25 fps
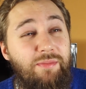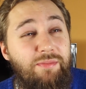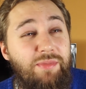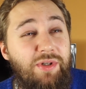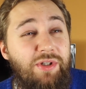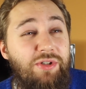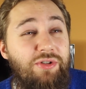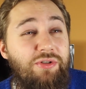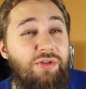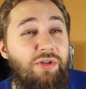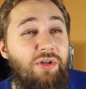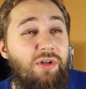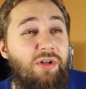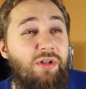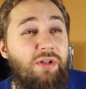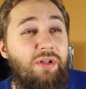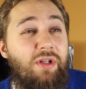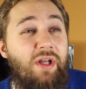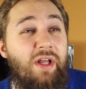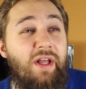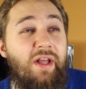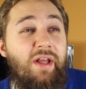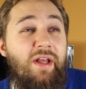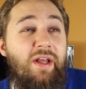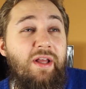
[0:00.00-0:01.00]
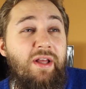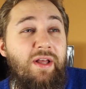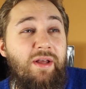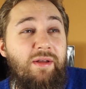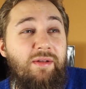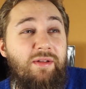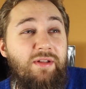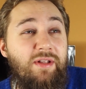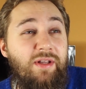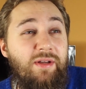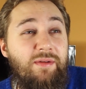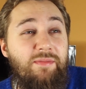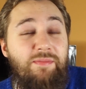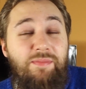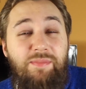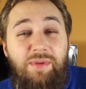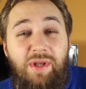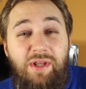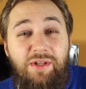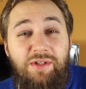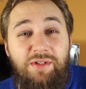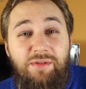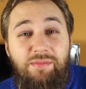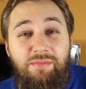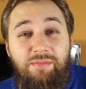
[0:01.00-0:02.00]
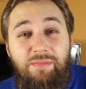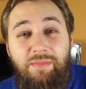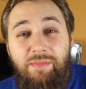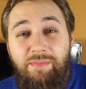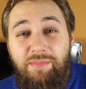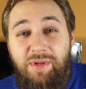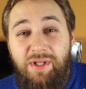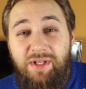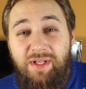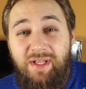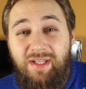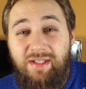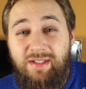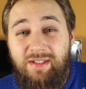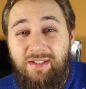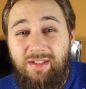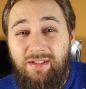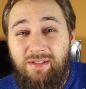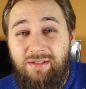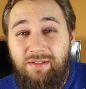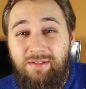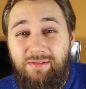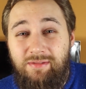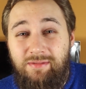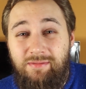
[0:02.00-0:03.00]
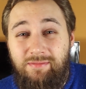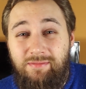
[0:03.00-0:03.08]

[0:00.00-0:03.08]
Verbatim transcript: Big Short, nie wiem, 5 pieniędzy.